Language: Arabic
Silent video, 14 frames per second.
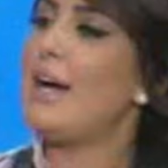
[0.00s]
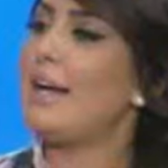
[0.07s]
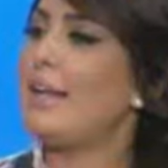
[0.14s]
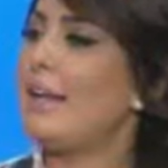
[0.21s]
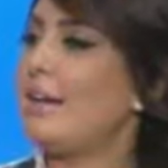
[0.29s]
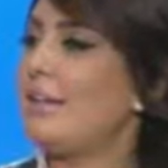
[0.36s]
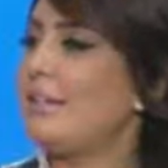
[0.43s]

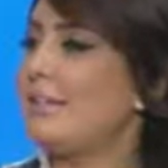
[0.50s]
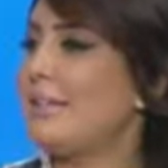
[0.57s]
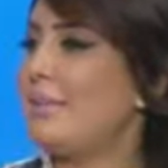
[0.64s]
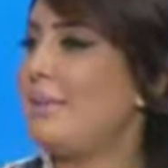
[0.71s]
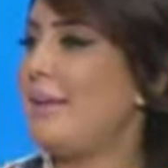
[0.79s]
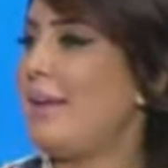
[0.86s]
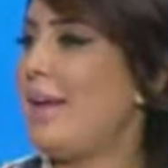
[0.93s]
هنا
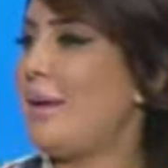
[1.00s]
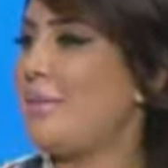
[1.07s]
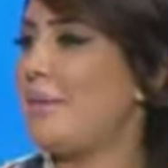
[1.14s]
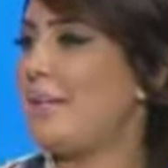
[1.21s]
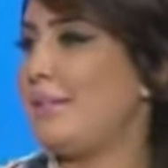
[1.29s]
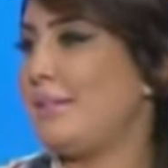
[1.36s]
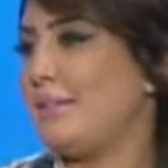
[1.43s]
نسب
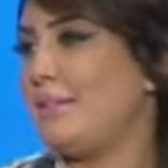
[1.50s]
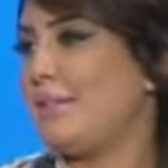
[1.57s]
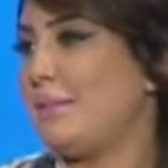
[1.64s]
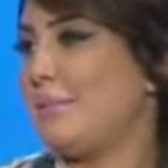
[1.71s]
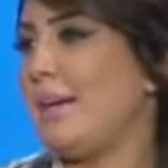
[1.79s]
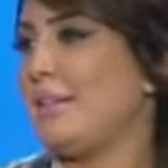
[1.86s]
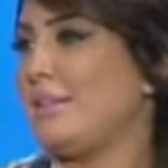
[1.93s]
الحمل اللي
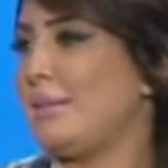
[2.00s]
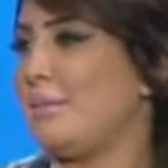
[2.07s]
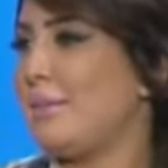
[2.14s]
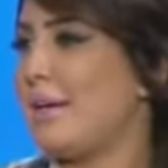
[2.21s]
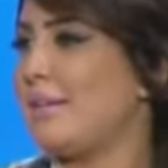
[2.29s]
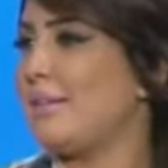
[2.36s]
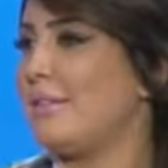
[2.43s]
تي بعد
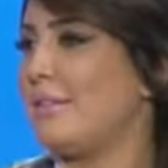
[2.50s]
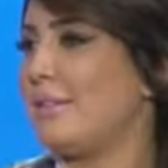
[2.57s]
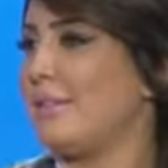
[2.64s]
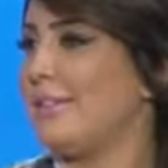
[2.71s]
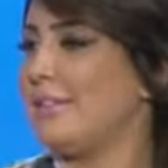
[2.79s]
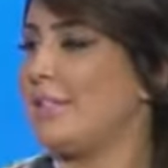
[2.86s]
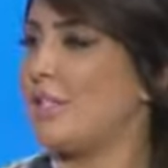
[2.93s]
ما
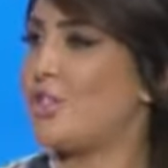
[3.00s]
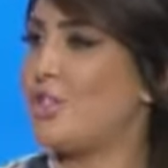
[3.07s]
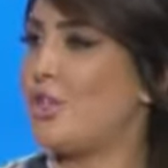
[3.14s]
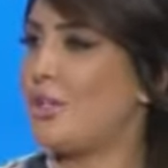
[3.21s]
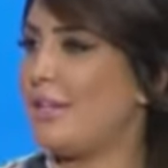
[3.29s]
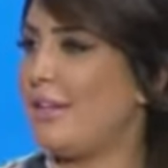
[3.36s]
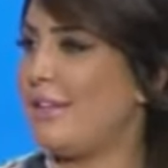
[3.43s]

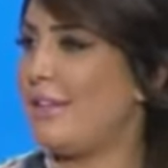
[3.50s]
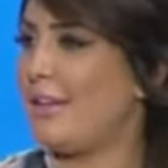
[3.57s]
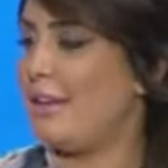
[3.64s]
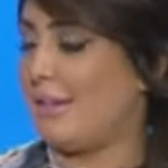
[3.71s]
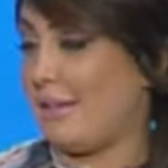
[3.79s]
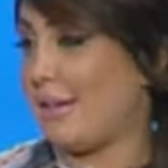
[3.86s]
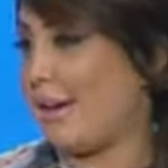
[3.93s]
يتجهون
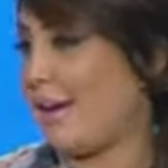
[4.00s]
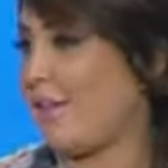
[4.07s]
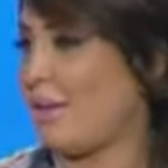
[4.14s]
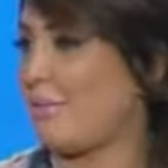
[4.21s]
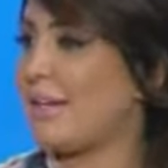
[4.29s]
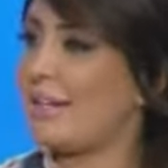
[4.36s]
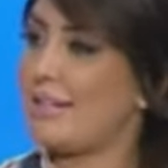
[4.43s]
اذا
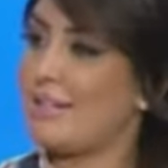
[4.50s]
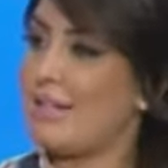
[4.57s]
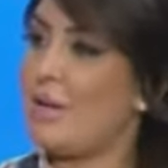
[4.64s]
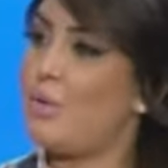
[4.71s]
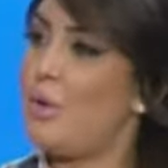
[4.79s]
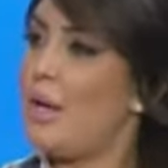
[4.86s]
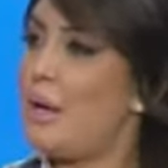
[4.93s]
هذا المركز
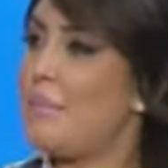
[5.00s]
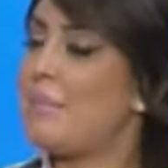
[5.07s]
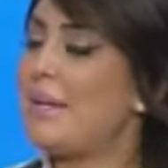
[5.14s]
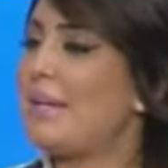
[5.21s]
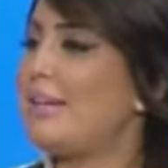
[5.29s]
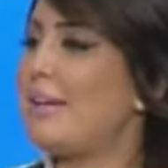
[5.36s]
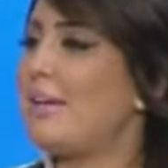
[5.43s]
او
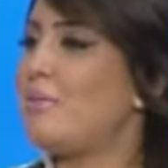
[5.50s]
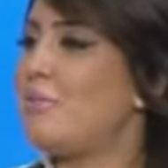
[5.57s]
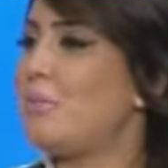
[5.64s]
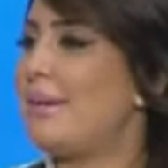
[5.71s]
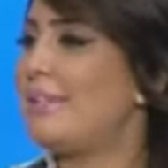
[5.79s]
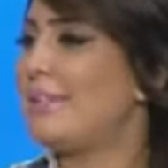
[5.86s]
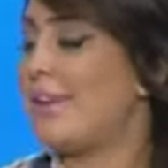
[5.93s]
من خلال
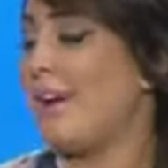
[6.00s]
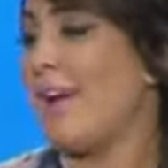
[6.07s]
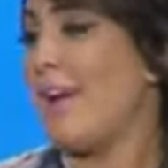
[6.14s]
المبادره